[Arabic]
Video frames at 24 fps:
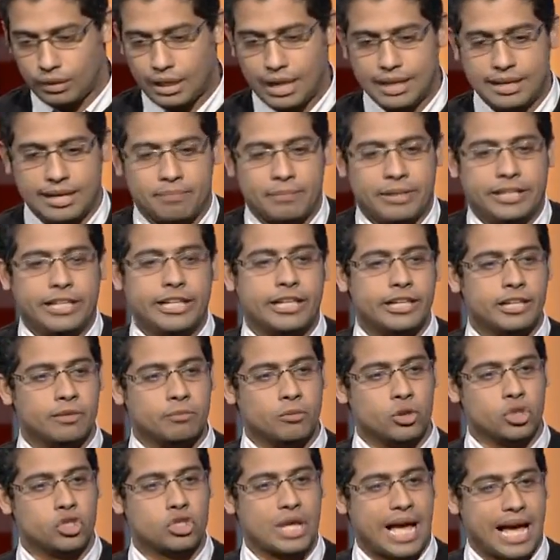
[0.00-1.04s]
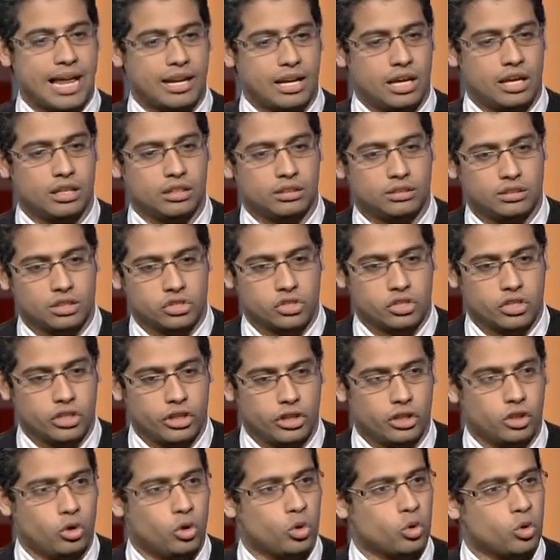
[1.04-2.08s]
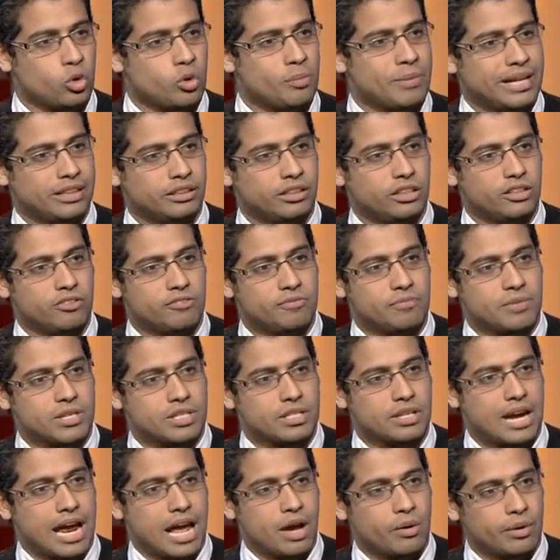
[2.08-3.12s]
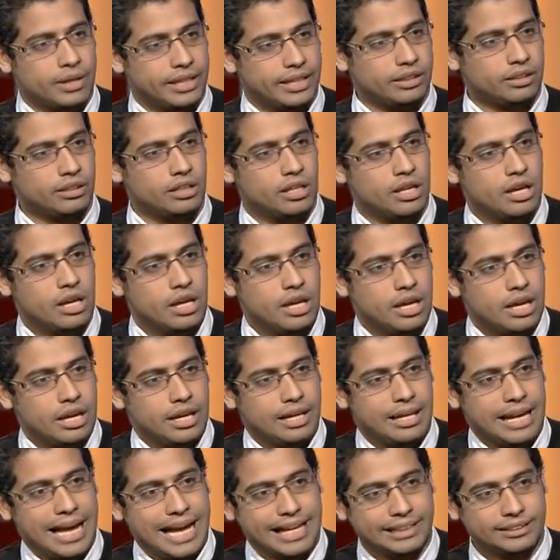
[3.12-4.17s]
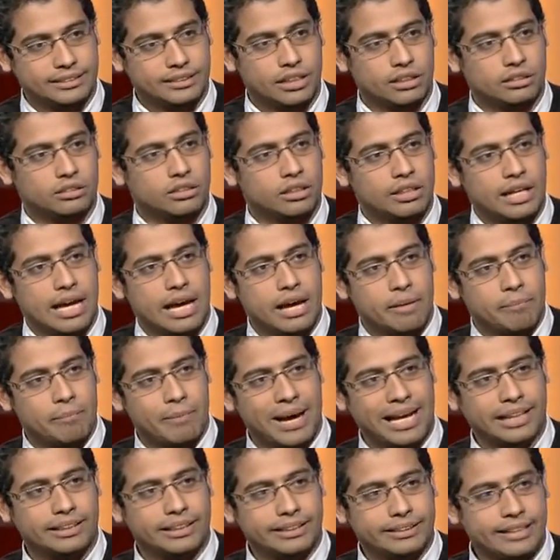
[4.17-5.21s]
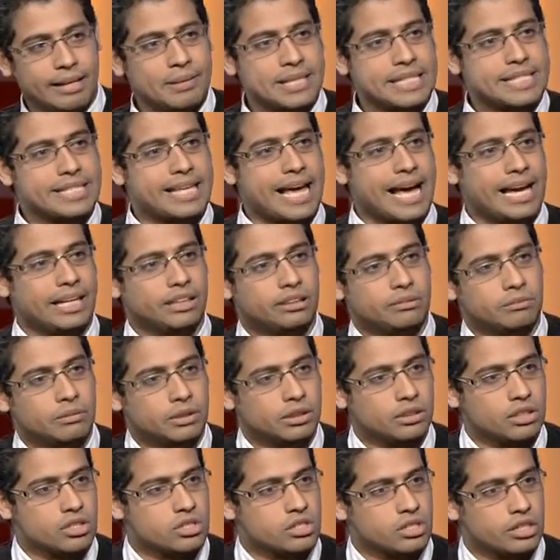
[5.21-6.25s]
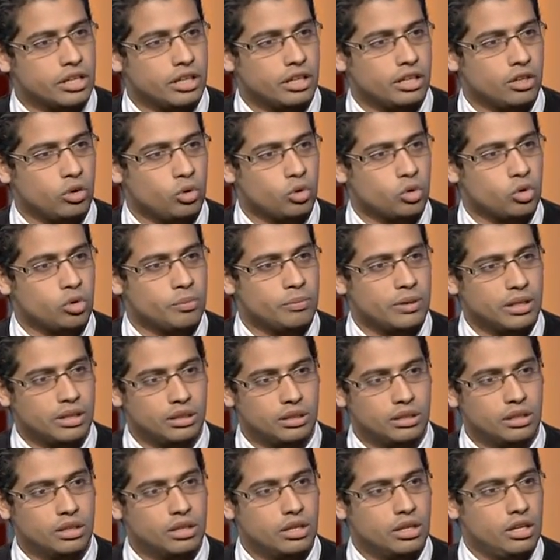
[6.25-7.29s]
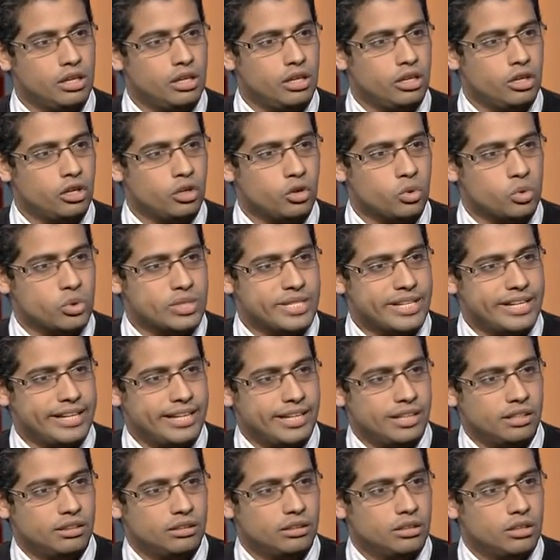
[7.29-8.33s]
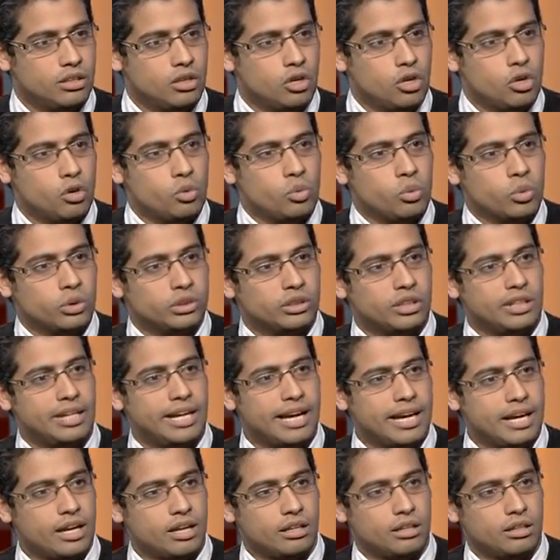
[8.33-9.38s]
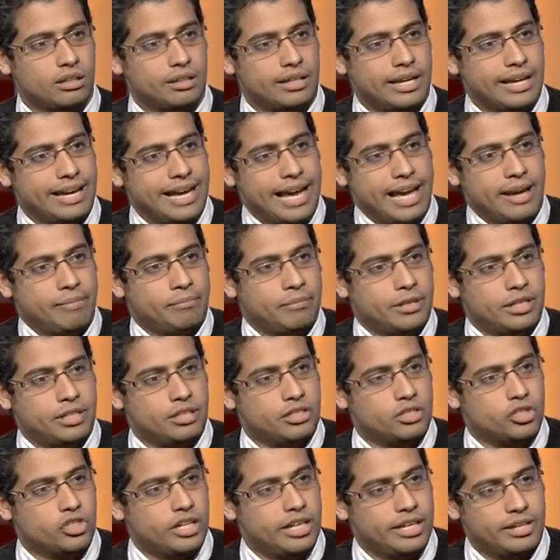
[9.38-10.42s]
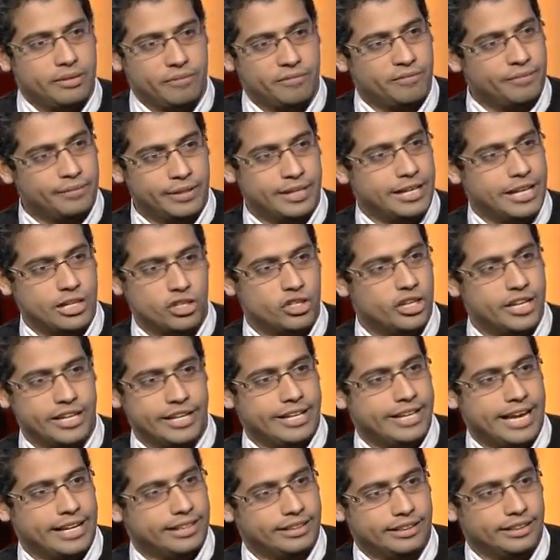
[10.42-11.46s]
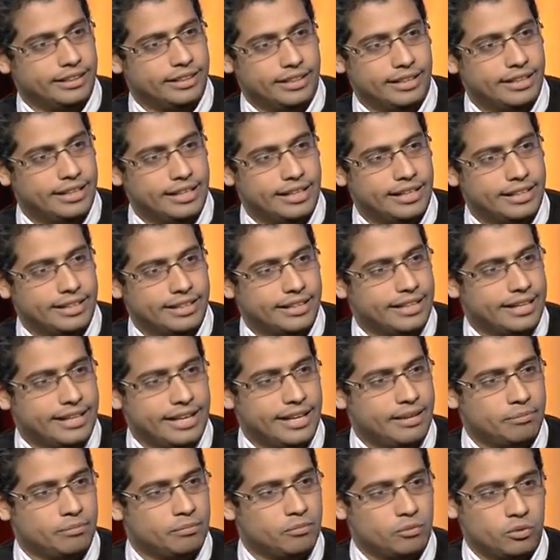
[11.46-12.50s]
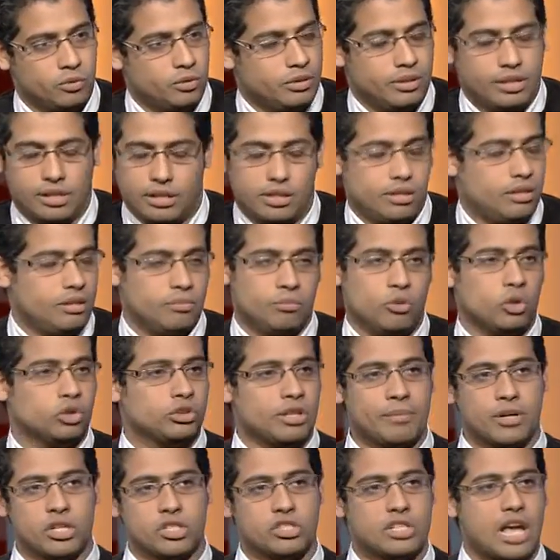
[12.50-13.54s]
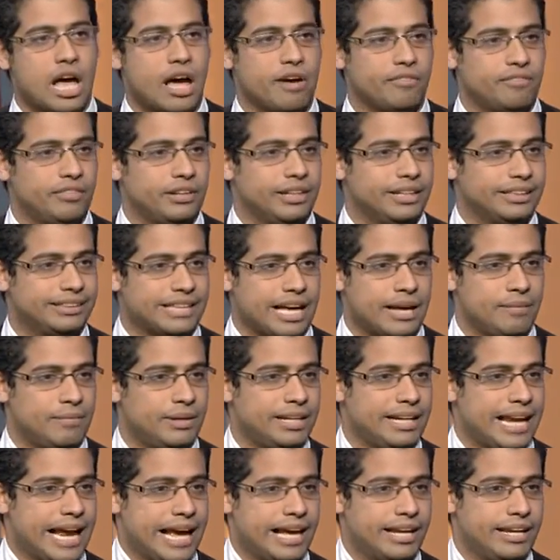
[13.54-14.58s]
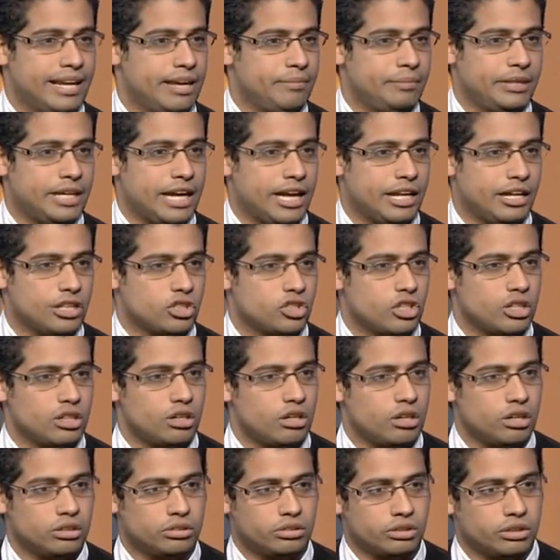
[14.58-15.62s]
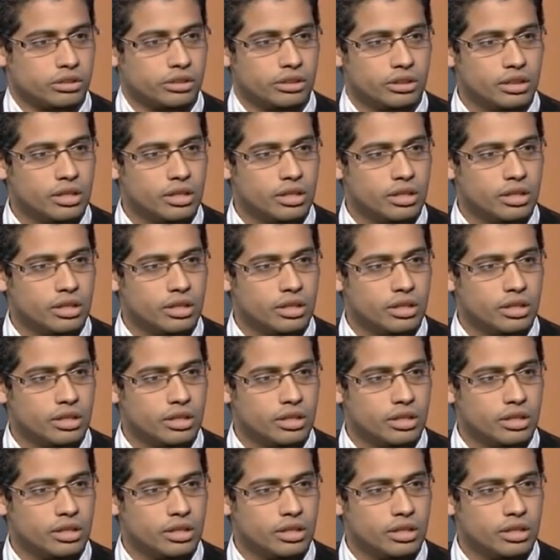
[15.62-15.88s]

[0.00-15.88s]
لما نيجي نبص على تصريح الحكومه عندنا في مصر حوالين الحادثه طلع بعد 8 ساعات من تصريح الحكومه الروسيه وطلع لا يحمل شيء من لا شيء يعني الكلام المؤتمر الصحفي اللي اتعمل العالمي علشان خاطر